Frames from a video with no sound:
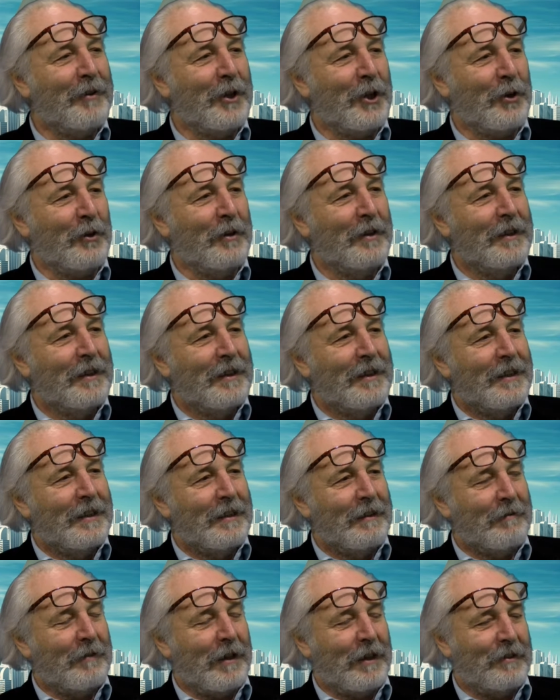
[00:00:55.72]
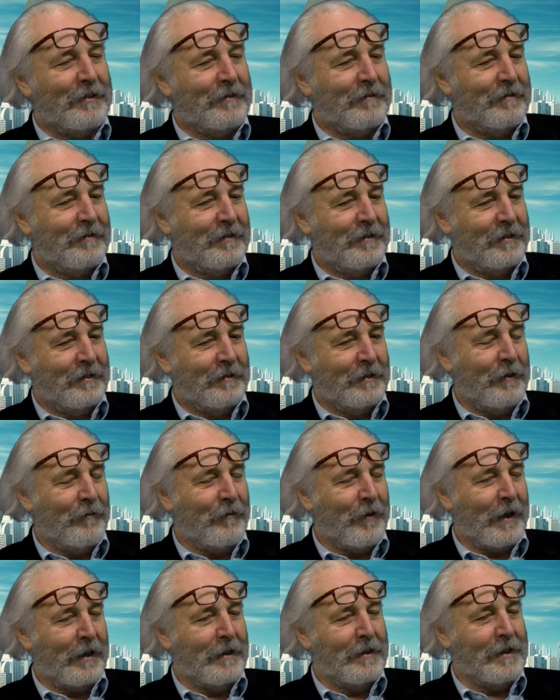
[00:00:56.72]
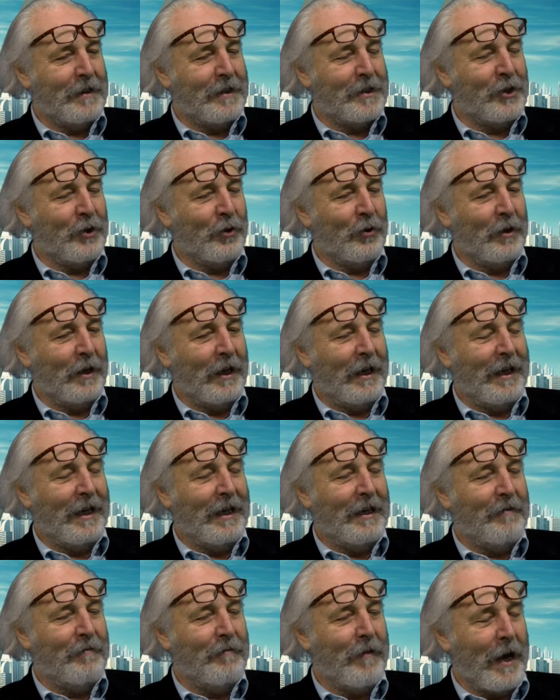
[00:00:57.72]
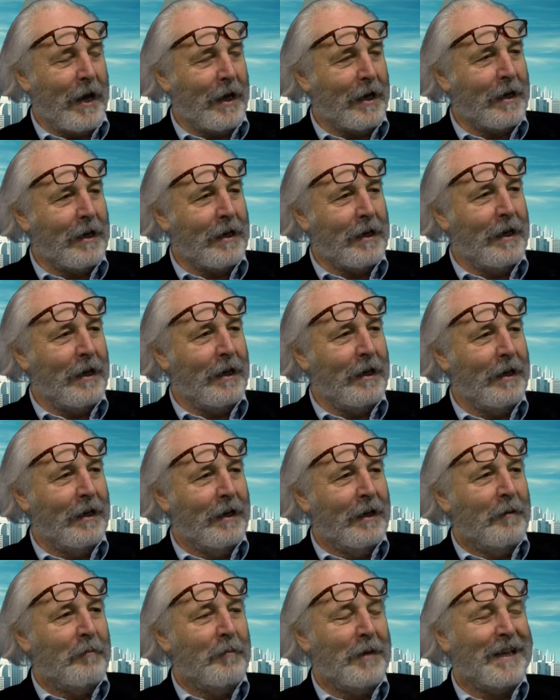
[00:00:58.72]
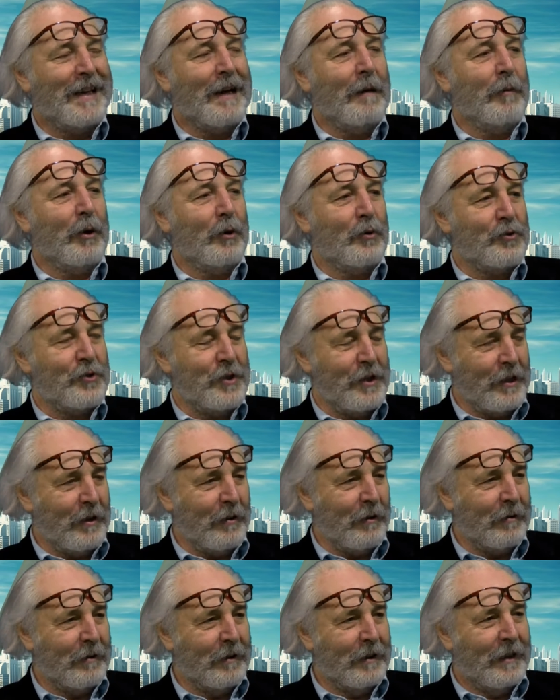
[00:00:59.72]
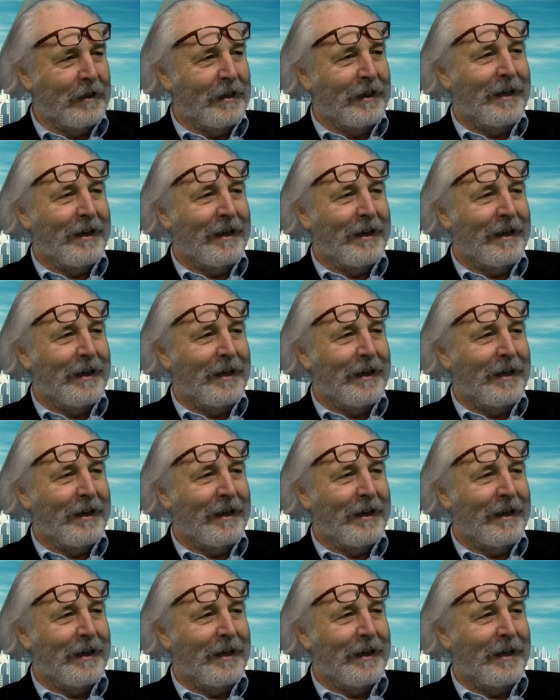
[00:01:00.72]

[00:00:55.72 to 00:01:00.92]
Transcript: è vero. È una differenziazione, i vecchi mi chiamano Gino,